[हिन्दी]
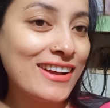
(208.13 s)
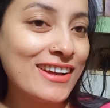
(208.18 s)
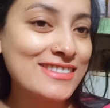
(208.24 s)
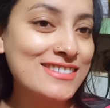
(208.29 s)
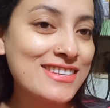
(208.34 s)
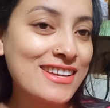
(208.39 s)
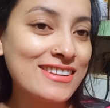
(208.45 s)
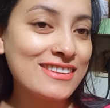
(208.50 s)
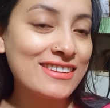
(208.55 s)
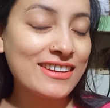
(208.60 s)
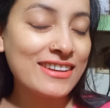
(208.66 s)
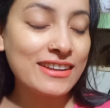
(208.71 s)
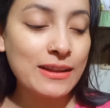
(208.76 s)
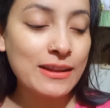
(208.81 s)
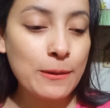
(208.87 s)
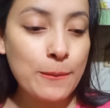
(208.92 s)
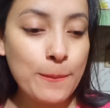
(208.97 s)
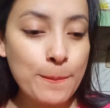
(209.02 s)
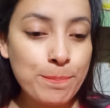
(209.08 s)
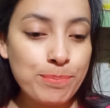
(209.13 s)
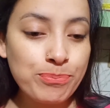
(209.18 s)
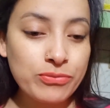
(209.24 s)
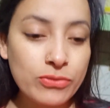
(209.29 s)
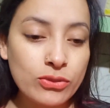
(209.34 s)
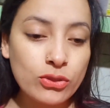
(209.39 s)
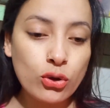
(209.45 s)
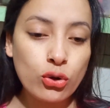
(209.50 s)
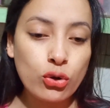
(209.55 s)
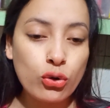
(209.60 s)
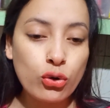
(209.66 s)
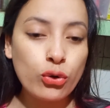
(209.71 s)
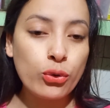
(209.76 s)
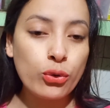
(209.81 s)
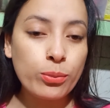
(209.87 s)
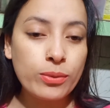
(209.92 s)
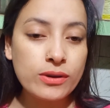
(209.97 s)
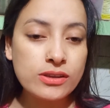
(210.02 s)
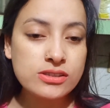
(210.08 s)
अच्छा नहीं लग रहा है तो
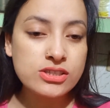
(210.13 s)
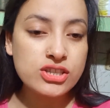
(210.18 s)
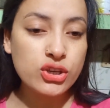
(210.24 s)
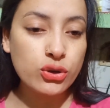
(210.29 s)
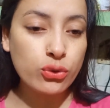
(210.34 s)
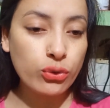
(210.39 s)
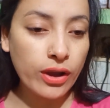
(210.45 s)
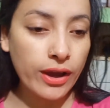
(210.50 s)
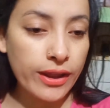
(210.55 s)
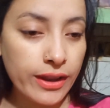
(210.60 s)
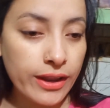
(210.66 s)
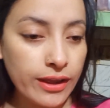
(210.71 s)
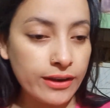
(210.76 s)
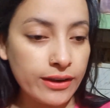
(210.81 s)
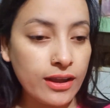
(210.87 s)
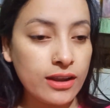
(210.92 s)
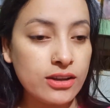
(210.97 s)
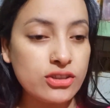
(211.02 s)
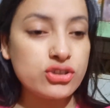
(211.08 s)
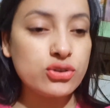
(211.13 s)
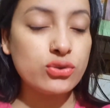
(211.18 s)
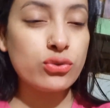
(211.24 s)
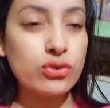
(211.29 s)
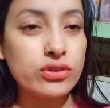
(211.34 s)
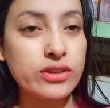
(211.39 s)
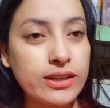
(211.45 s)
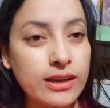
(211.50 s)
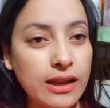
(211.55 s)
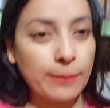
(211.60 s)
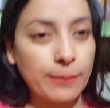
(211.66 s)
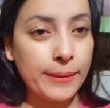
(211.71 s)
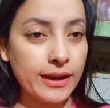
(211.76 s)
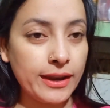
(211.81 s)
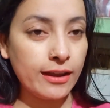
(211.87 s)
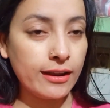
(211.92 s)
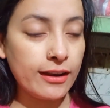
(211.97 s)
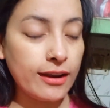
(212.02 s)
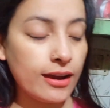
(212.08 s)
बस चीकू खा रहा है अनार चीकू को दे रखा
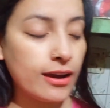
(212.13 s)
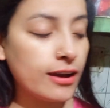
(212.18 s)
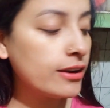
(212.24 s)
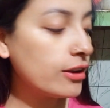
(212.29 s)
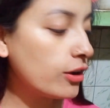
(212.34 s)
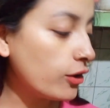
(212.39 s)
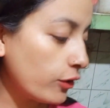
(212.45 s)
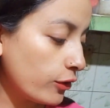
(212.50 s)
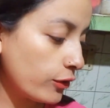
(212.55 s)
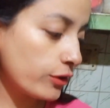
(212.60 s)
मैंने अनार